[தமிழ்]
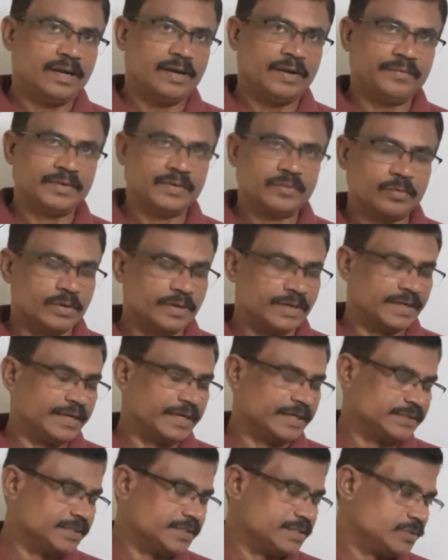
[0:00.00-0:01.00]
அவனுக்கு ஒரு
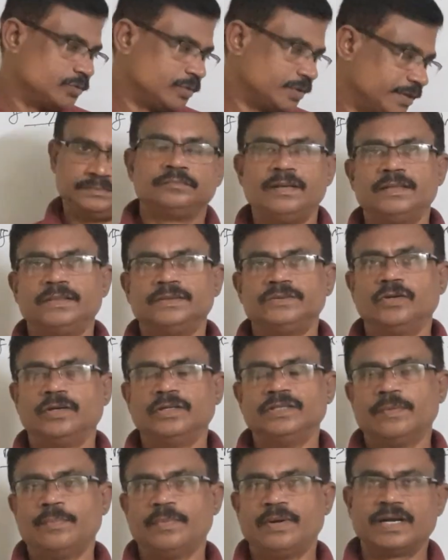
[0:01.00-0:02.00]
டிக்டேஷன் சொன்னேன் ஸோ
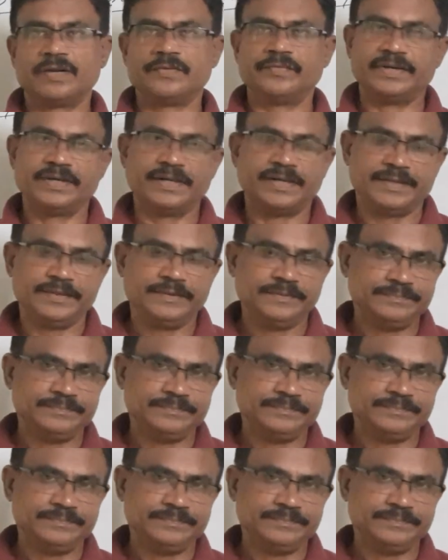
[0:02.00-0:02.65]
அந்த மாணவன்கிட்ட